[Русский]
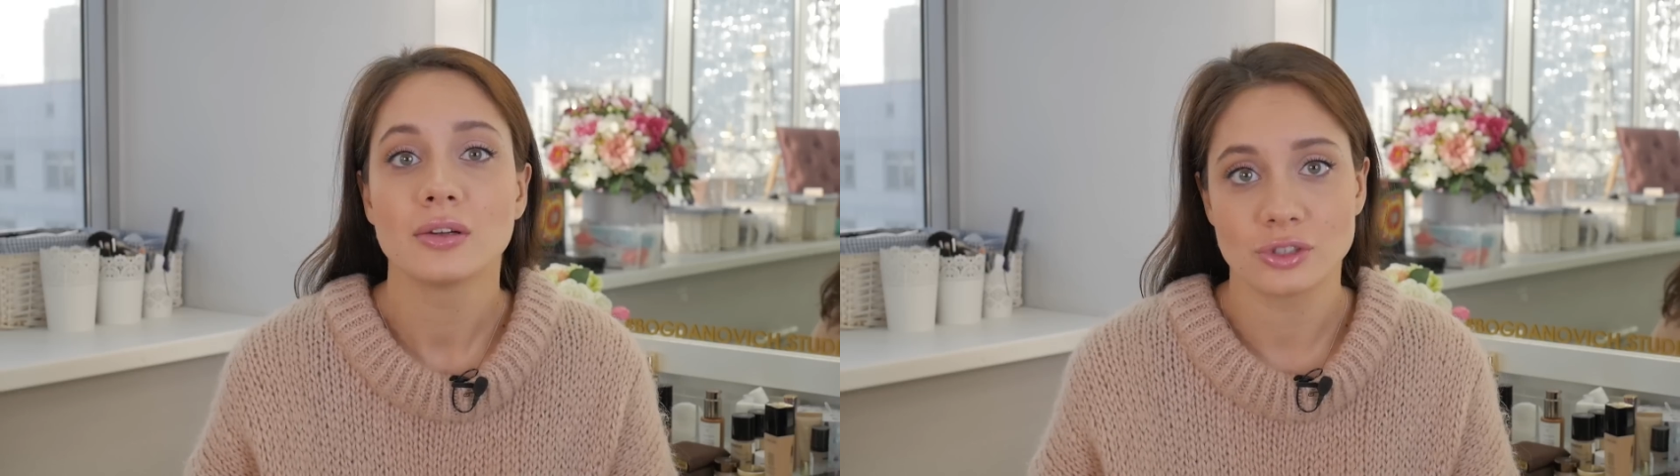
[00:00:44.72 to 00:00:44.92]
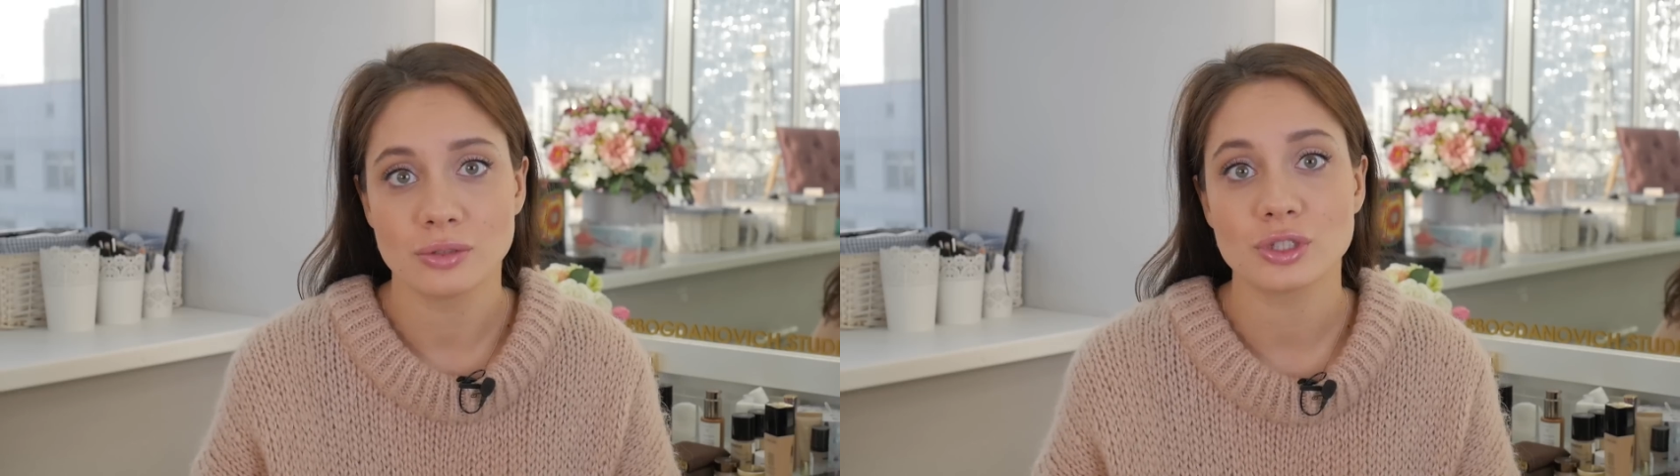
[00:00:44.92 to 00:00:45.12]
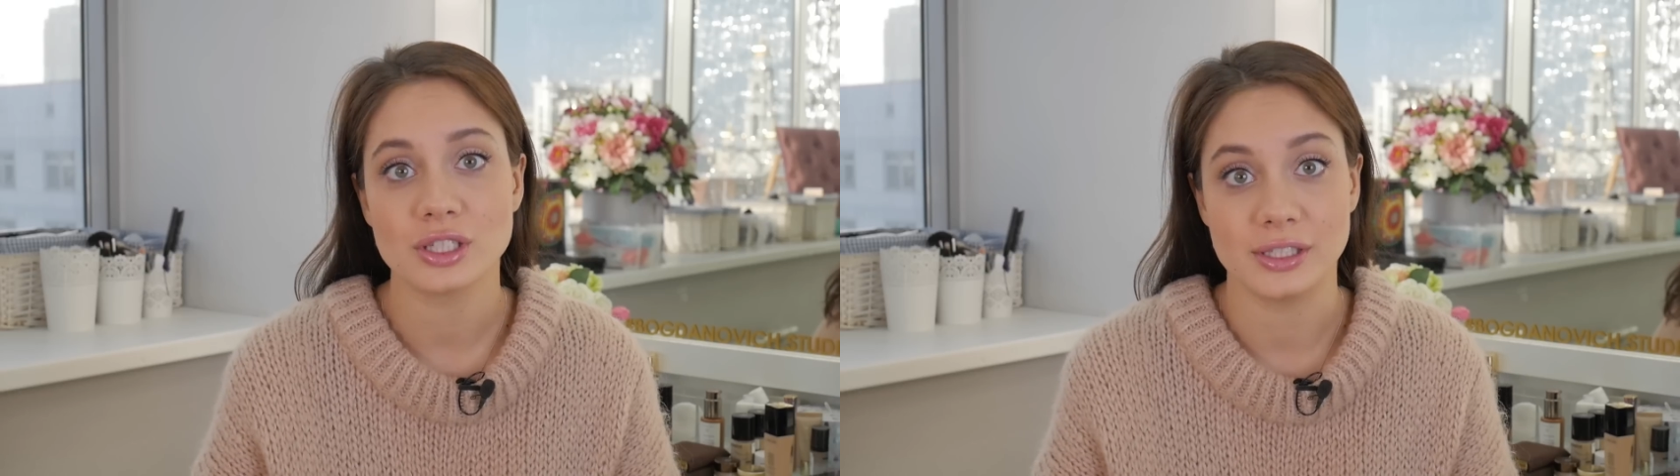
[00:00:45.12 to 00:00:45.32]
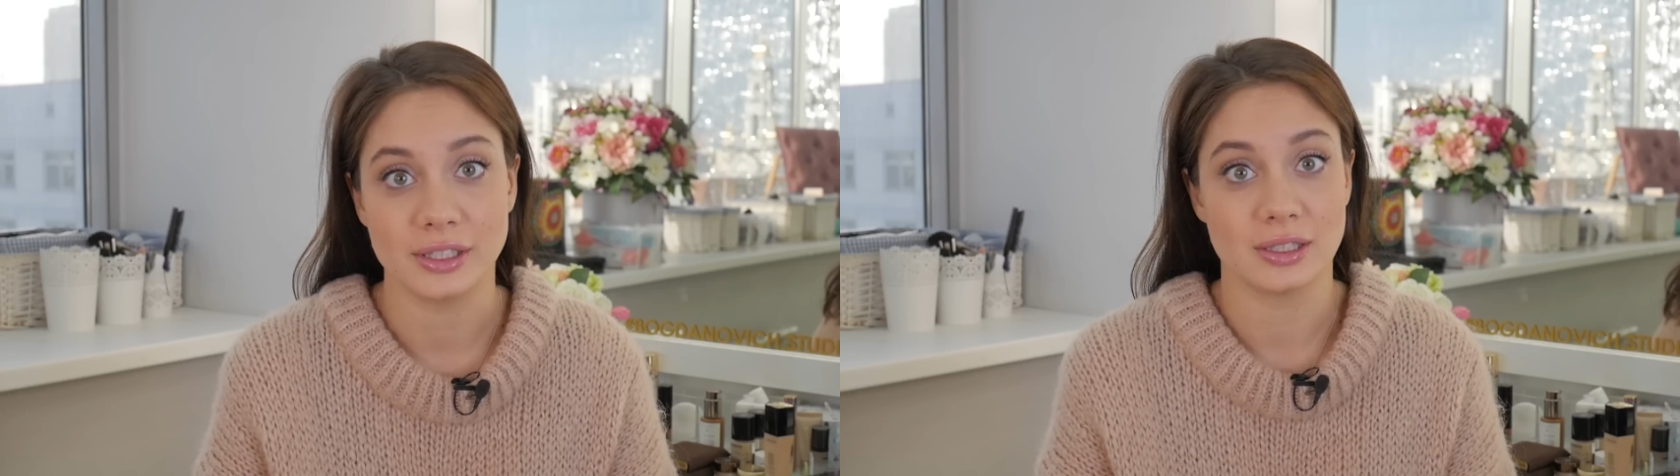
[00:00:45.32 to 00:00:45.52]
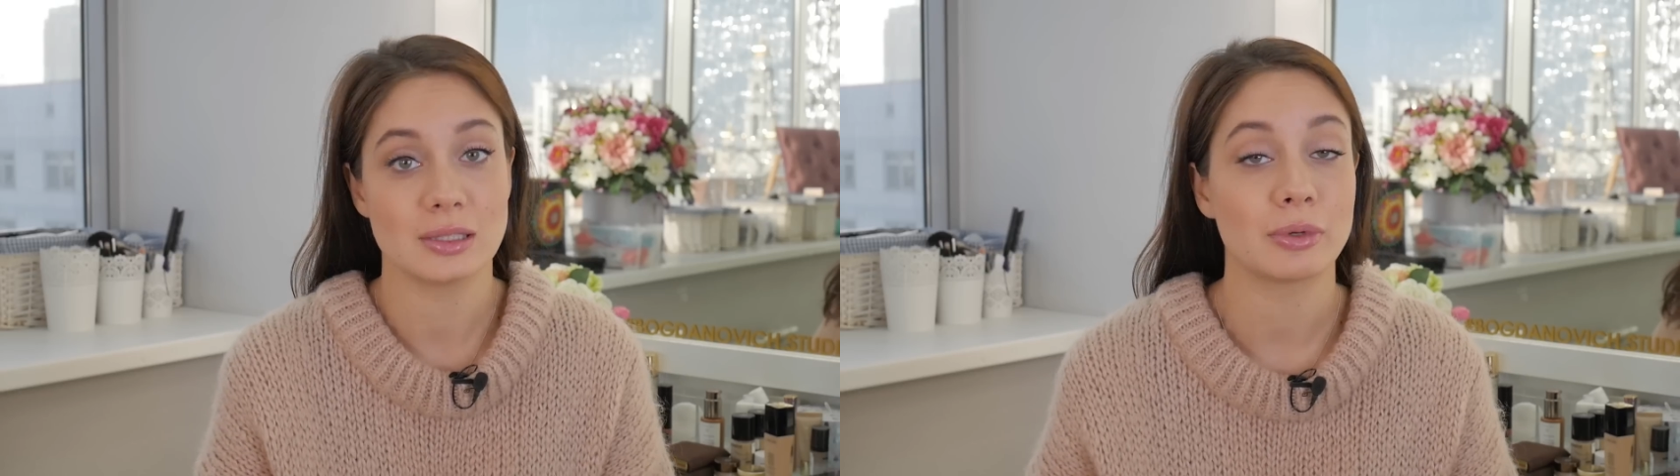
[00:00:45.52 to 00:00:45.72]
В чем же
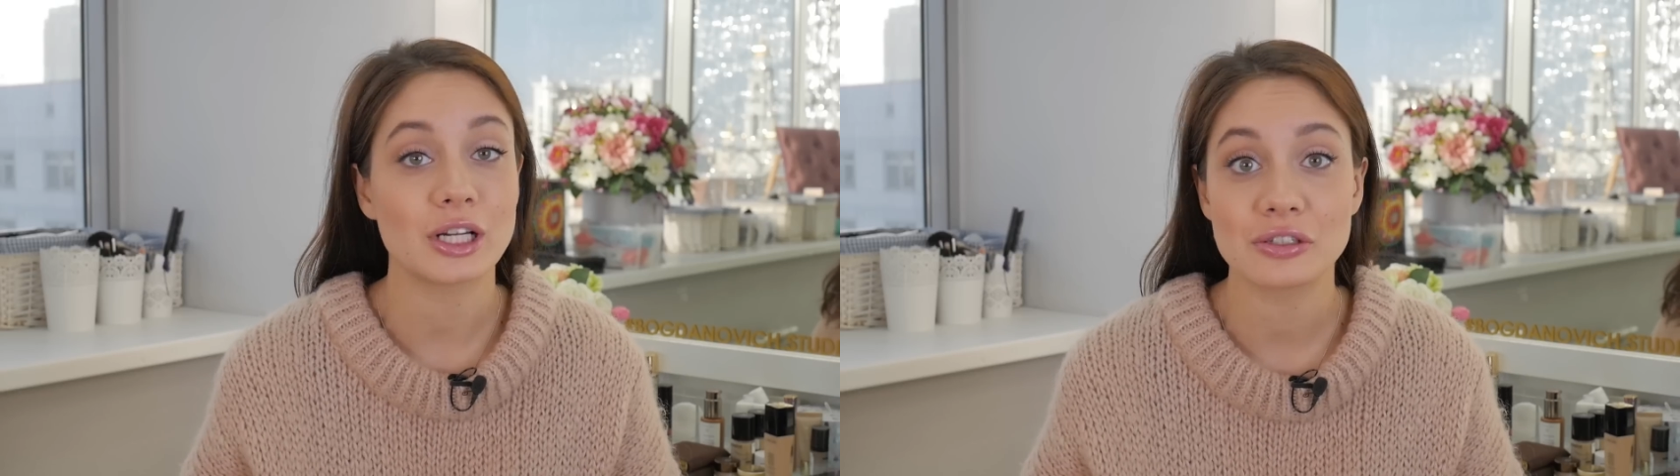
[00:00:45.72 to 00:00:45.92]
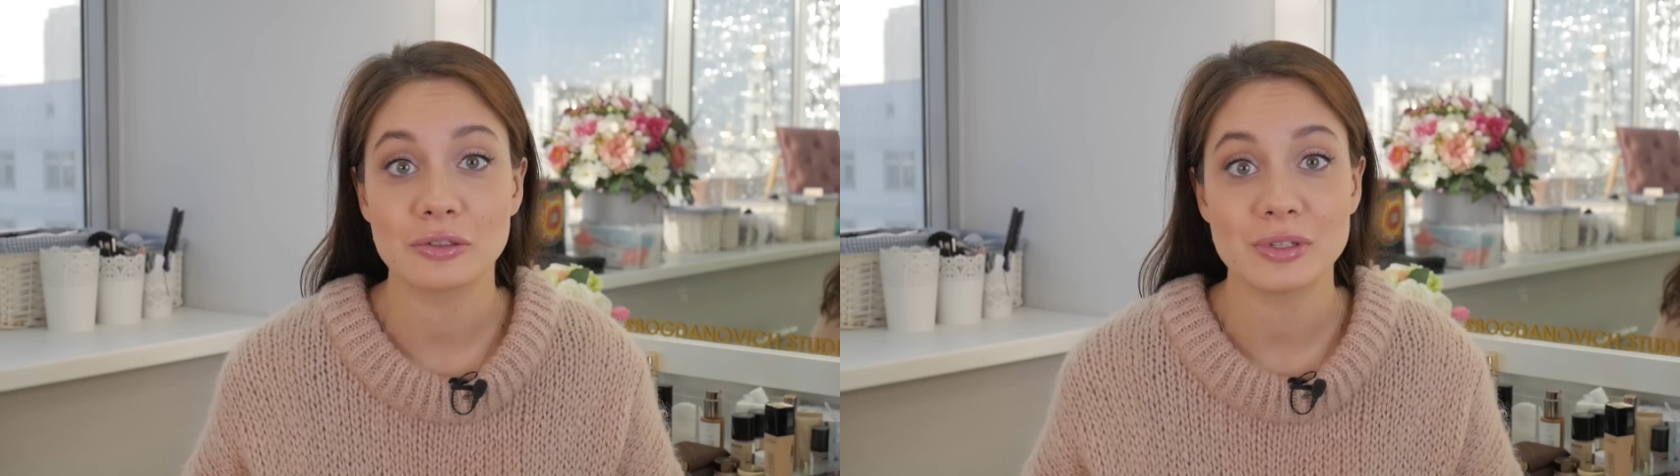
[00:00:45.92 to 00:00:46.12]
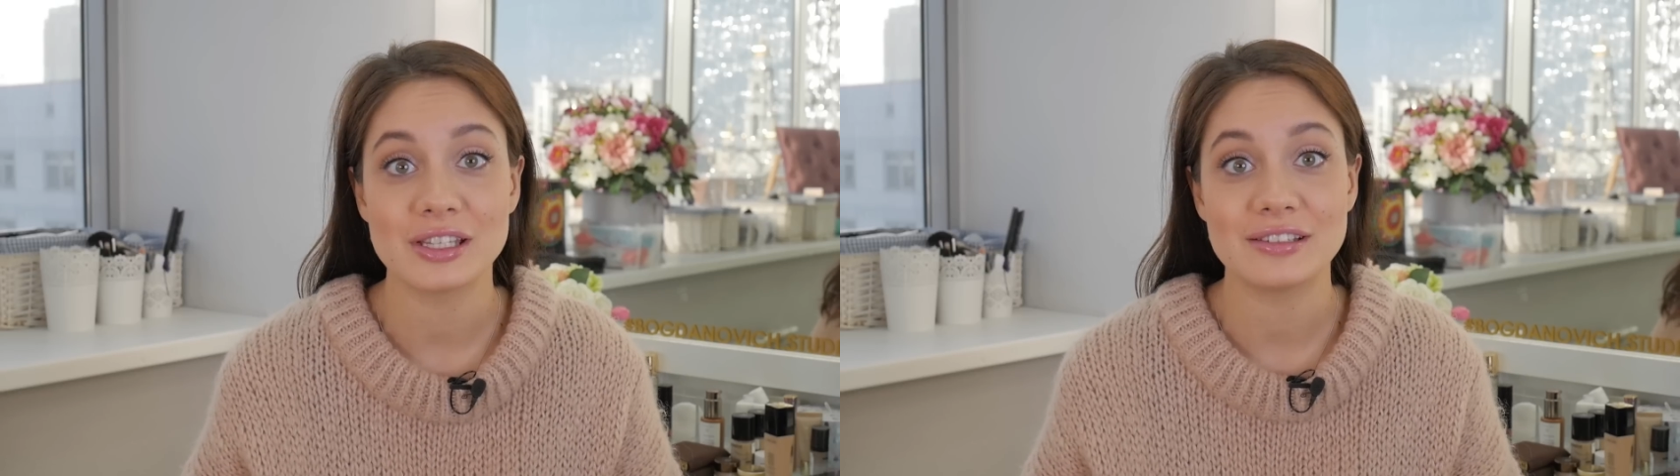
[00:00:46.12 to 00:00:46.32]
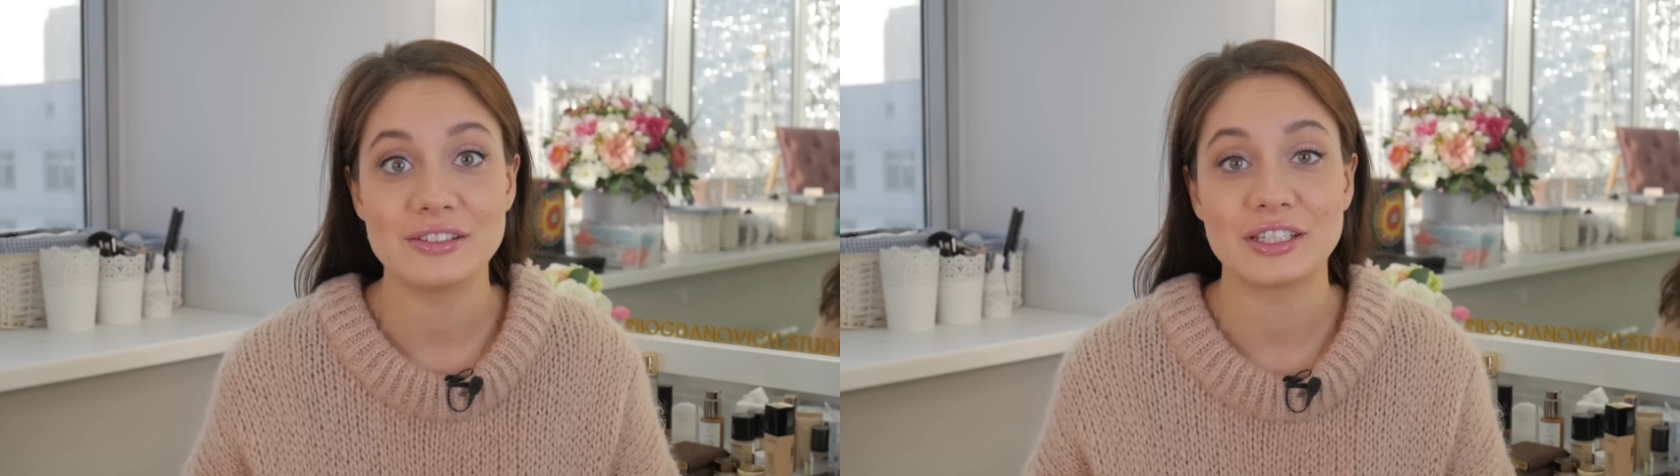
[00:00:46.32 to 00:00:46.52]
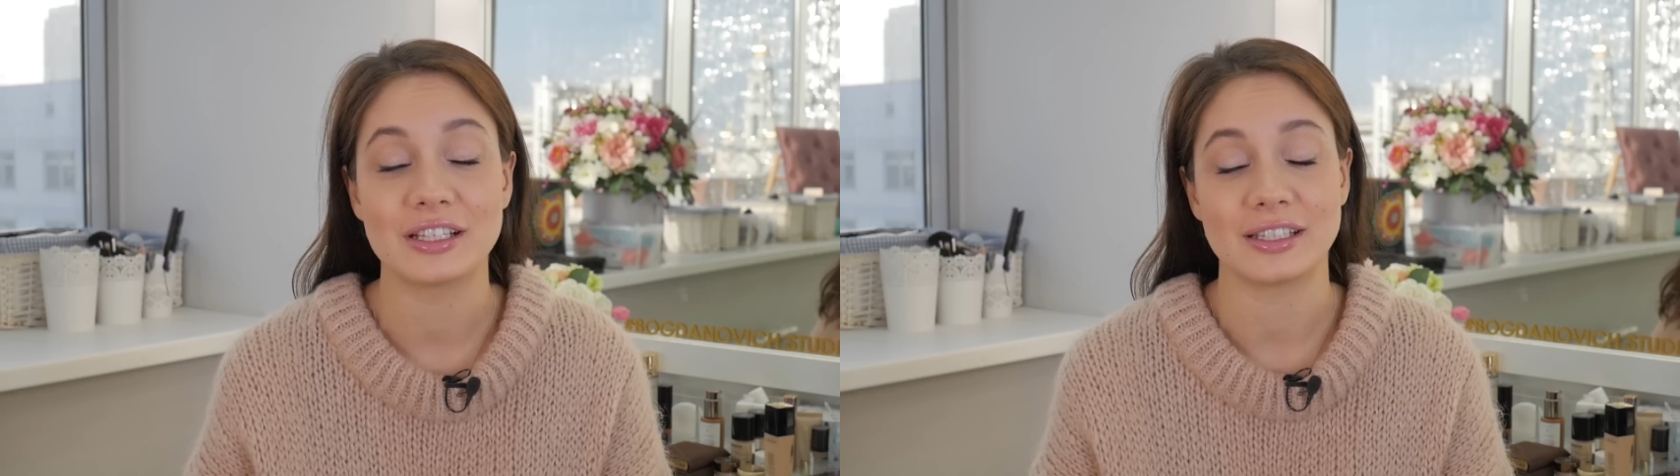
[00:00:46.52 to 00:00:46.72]
дело, спрашивают меня девочки?